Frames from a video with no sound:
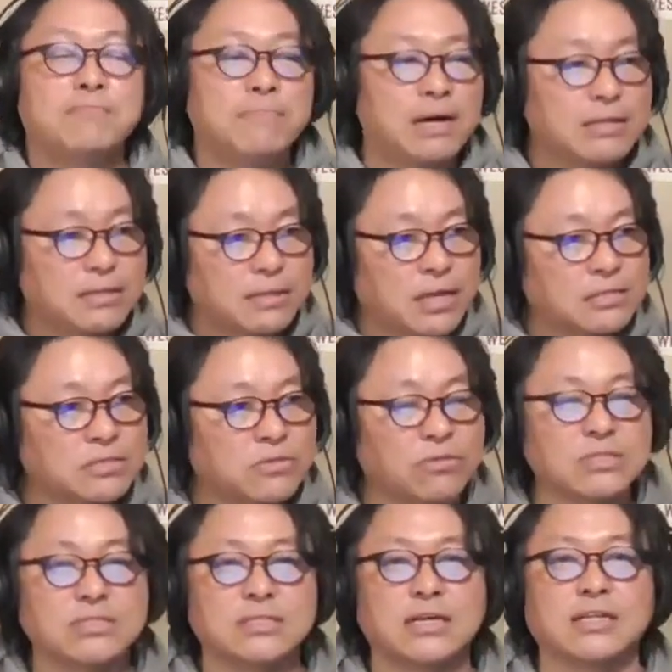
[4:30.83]
全く
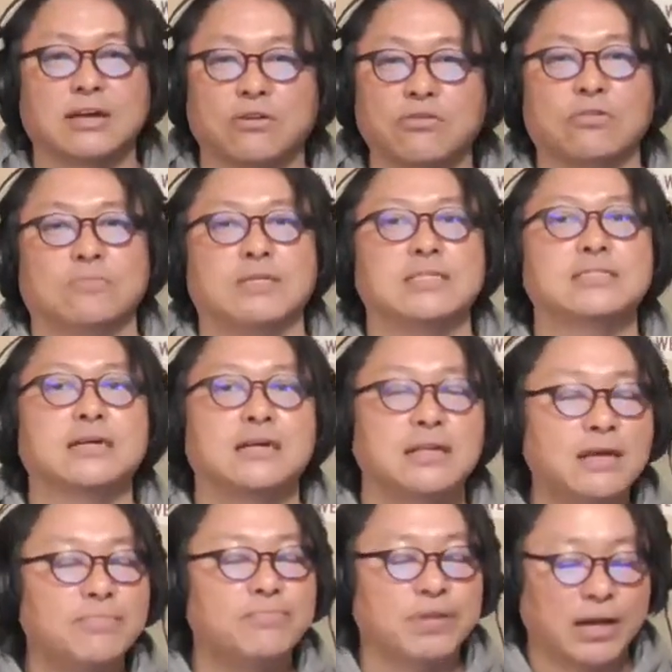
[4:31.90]
個人的な好みですから
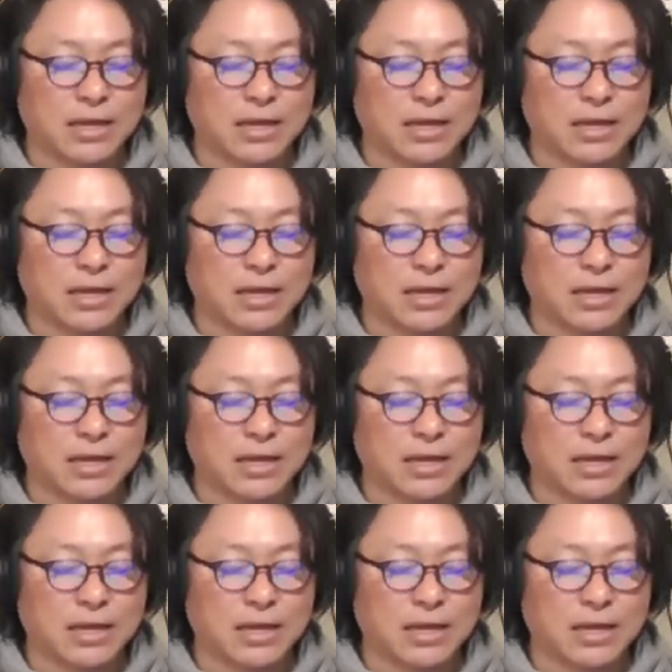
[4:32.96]
ね。